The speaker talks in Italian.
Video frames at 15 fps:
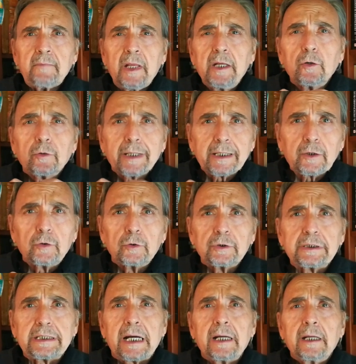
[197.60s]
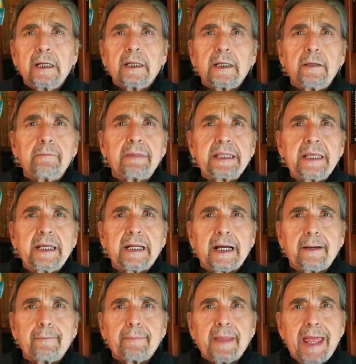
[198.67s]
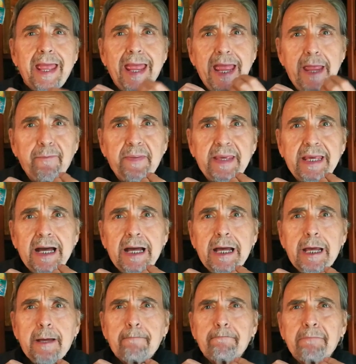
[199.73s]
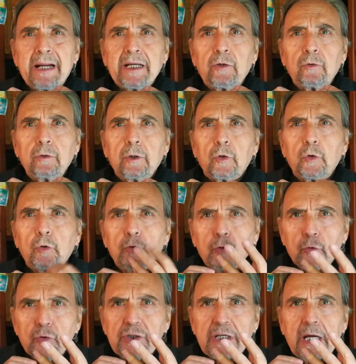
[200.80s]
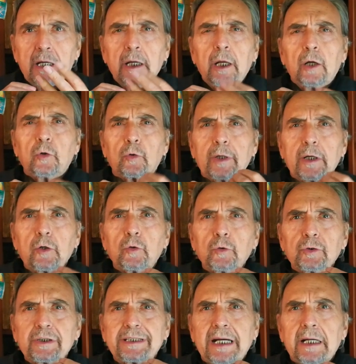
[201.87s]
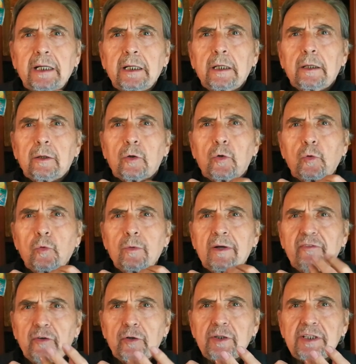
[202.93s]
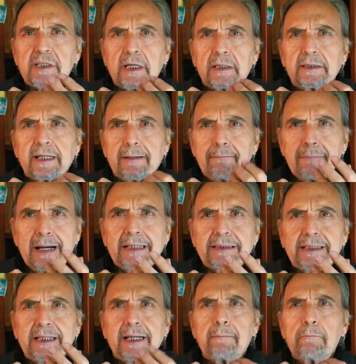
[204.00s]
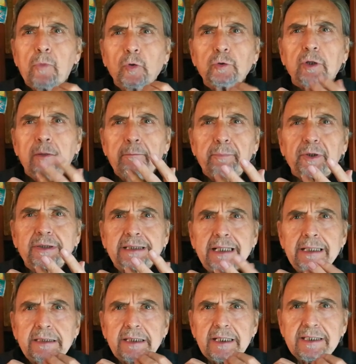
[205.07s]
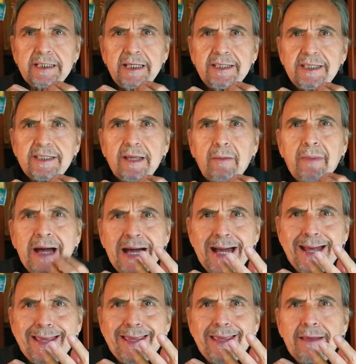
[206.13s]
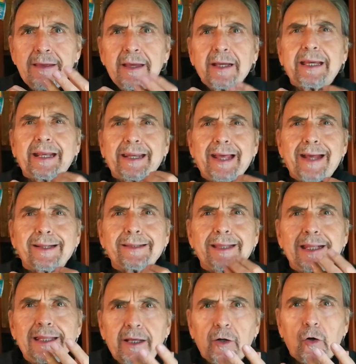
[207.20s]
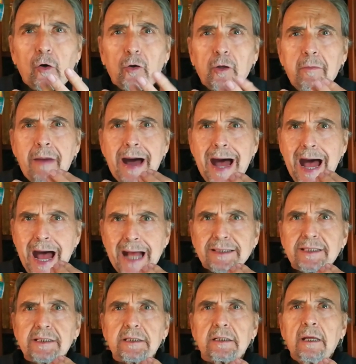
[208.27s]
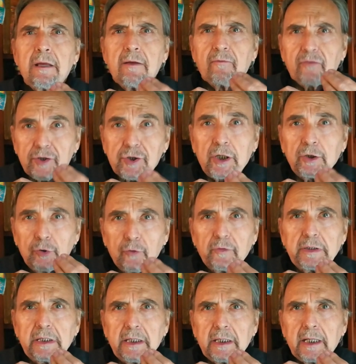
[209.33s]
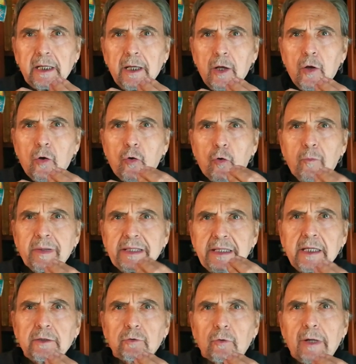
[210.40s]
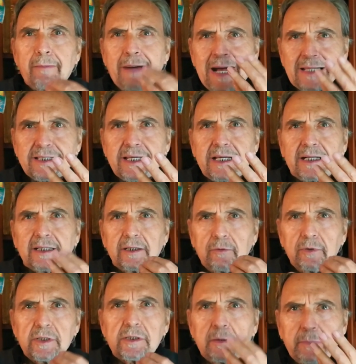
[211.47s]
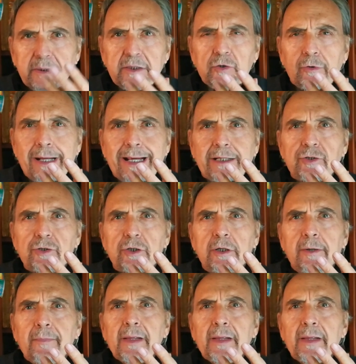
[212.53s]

E lo racconta in maniera epica ma non gloriosa, lo racconta con una forza drammatica molto importante senza mai creare degli eroi, ma anzi facendo vedere come dietro la maschera di questi personaggi